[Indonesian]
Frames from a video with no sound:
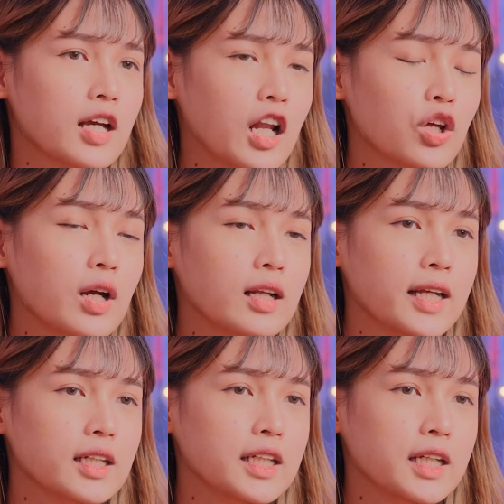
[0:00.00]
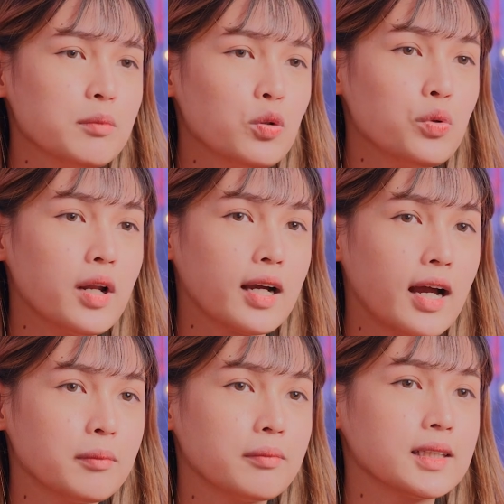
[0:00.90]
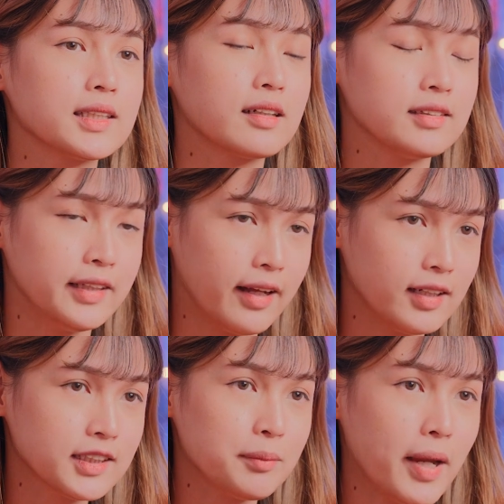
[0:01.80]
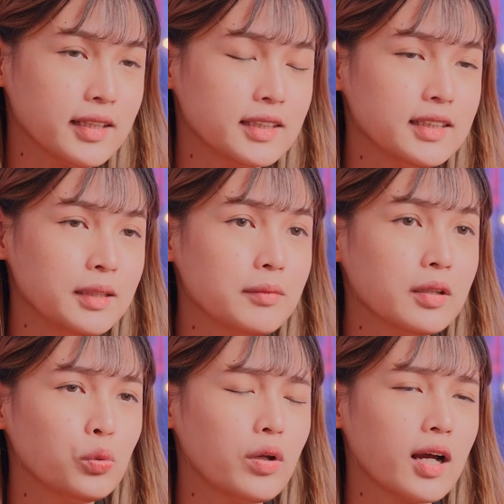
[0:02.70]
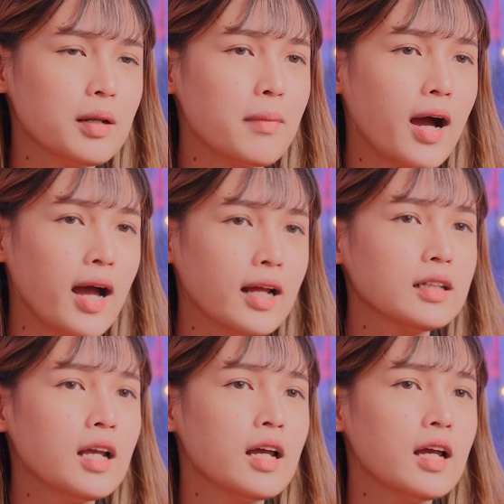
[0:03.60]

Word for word: Kalau kalian ingin menggunakan masker gel, sebaiknya sih menggunakan bahan